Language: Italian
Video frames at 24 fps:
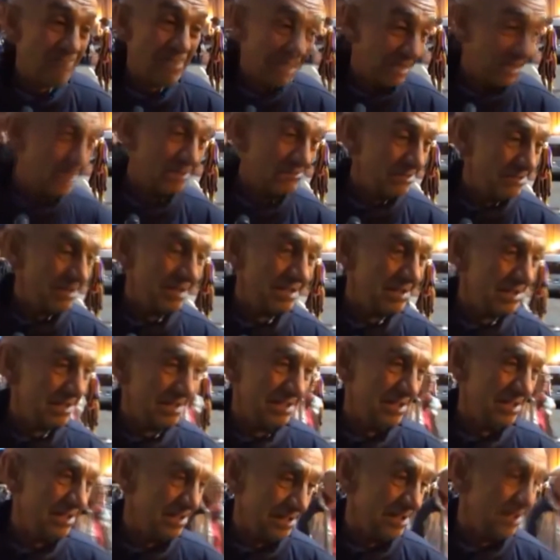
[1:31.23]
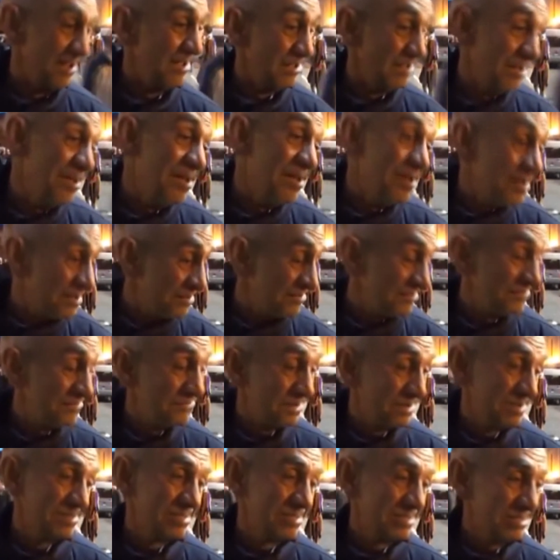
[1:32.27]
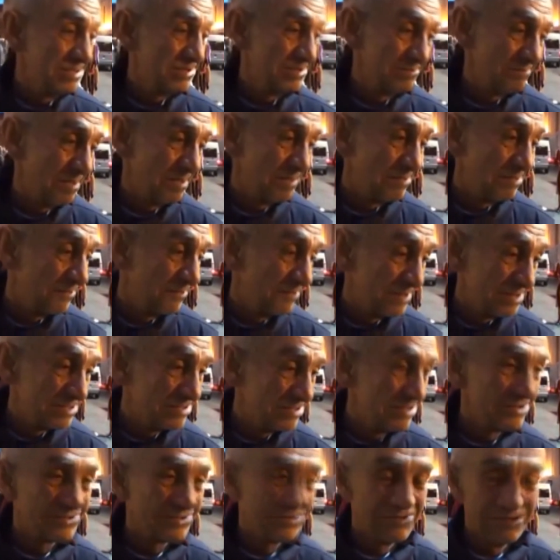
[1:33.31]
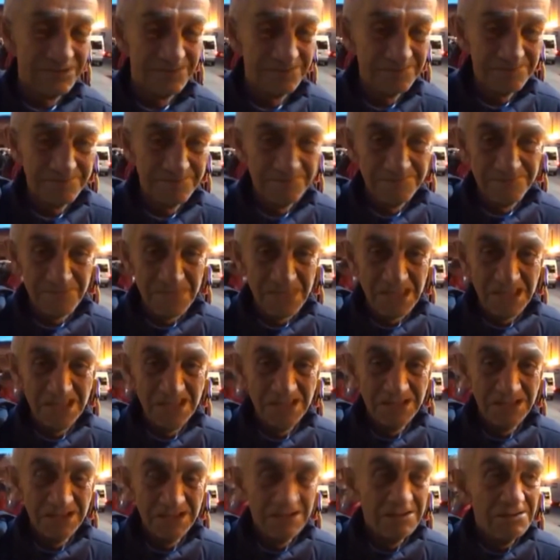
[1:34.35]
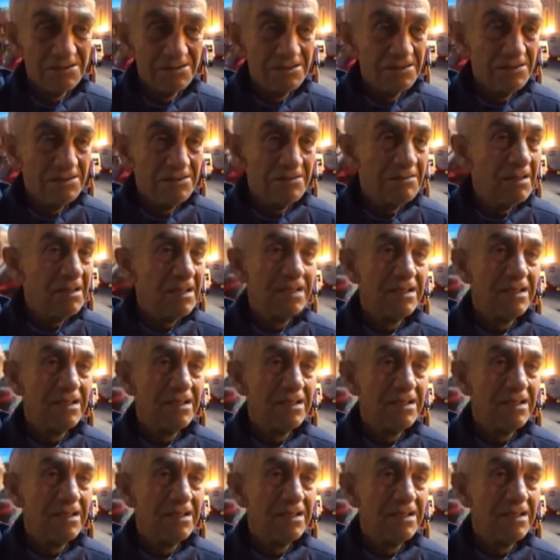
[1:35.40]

ha distribuito ai poveri di Roma un segno di vicinanza da parte del Santo Padre.